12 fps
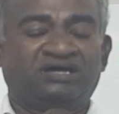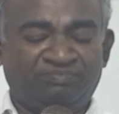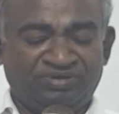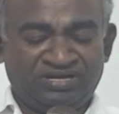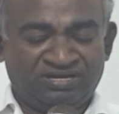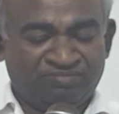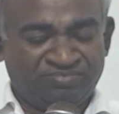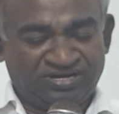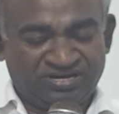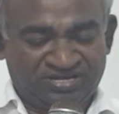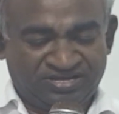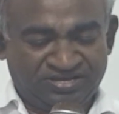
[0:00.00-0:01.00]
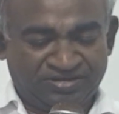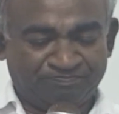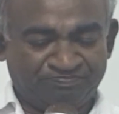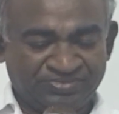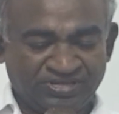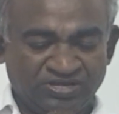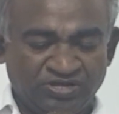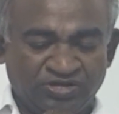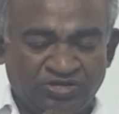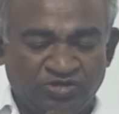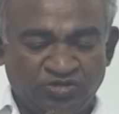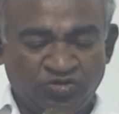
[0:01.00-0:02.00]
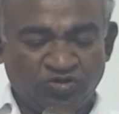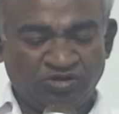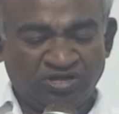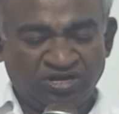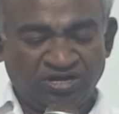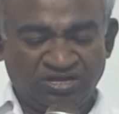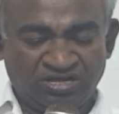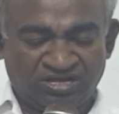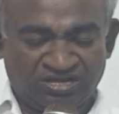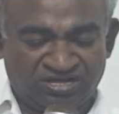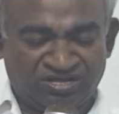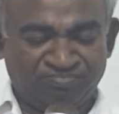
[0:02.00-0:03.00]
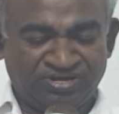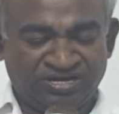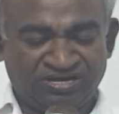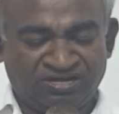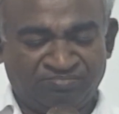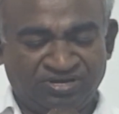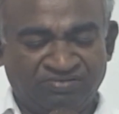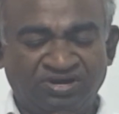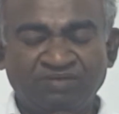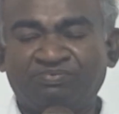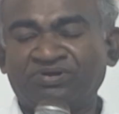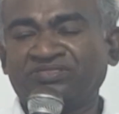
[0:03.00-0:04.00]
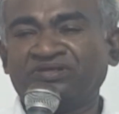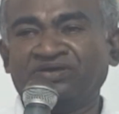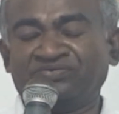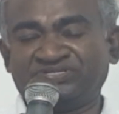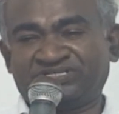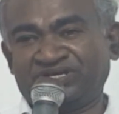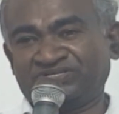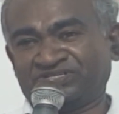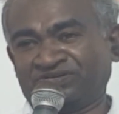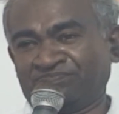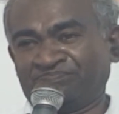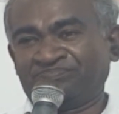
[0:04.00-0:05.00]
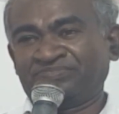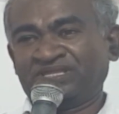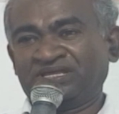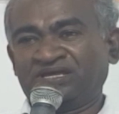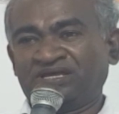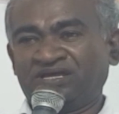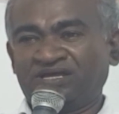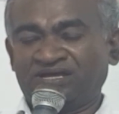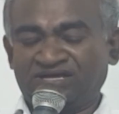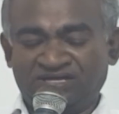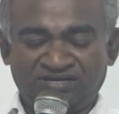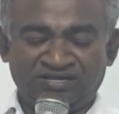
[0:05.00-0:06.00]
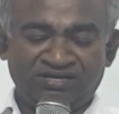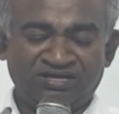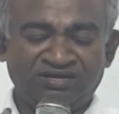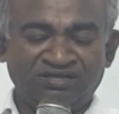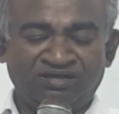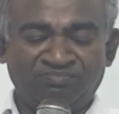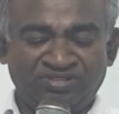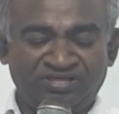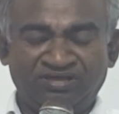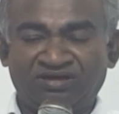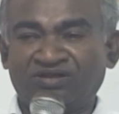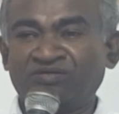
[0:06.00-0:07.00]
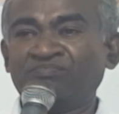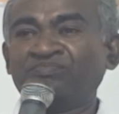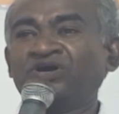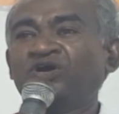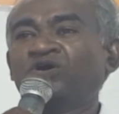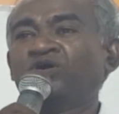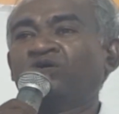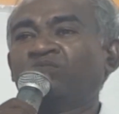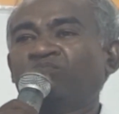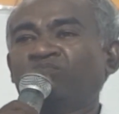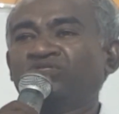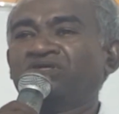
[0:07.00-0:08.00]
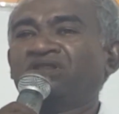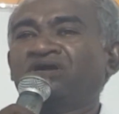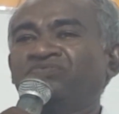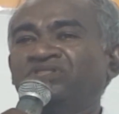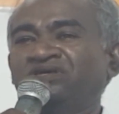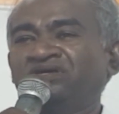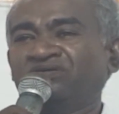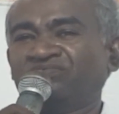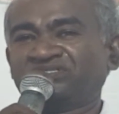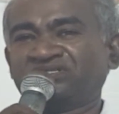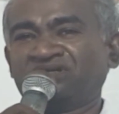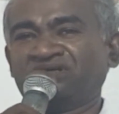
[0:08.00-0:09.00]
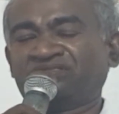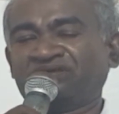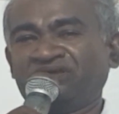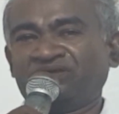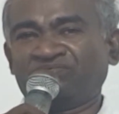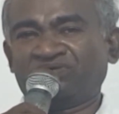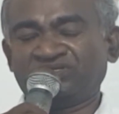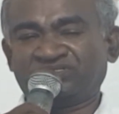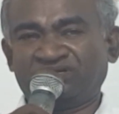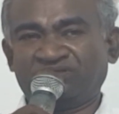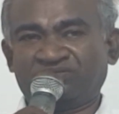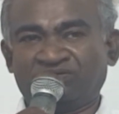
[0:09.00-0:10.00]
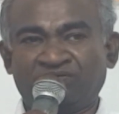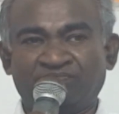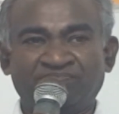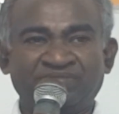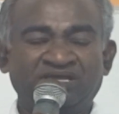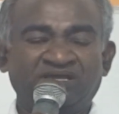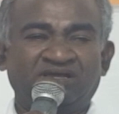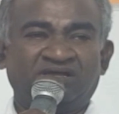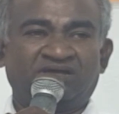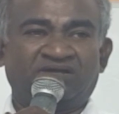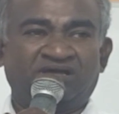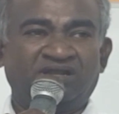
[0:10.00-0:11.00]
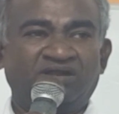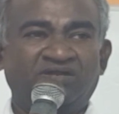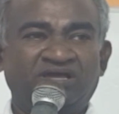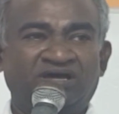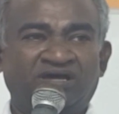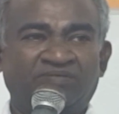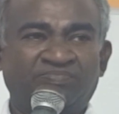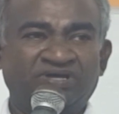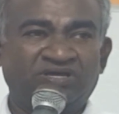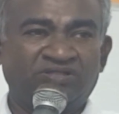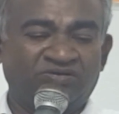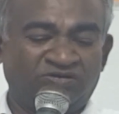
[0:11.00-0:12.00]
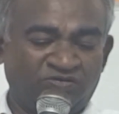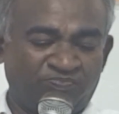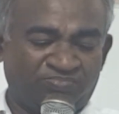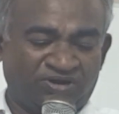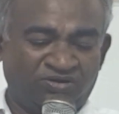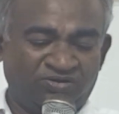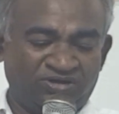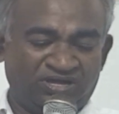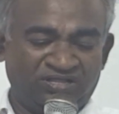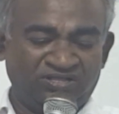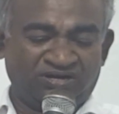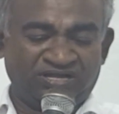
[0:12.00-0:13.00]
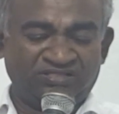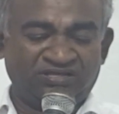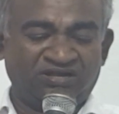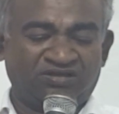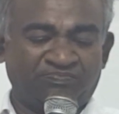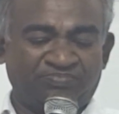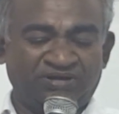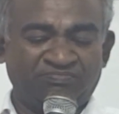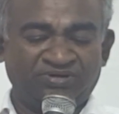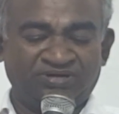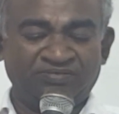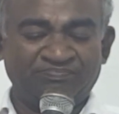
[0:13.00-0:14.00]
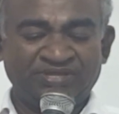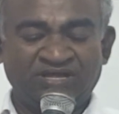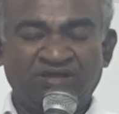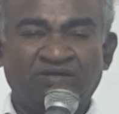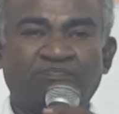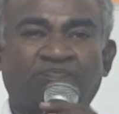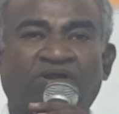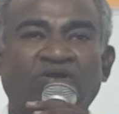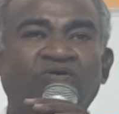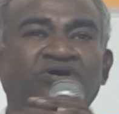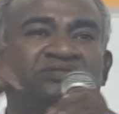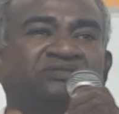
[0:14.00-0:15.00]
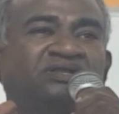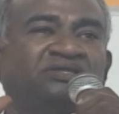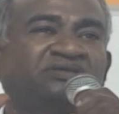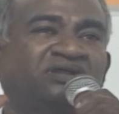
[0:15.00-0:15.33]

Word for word: அமேன் நாம் இன்றைக்கு யோ அலலியா அமேன் நாம் வெளிப்படுத்தின விசேஷம் அதில் நான்காம் அதிகாரம் முதலாவது வசனத்தை வாசிப்போம் அலலியா இதோ பரலோக அது இதற்கு பின்பு பரலோகத்தில்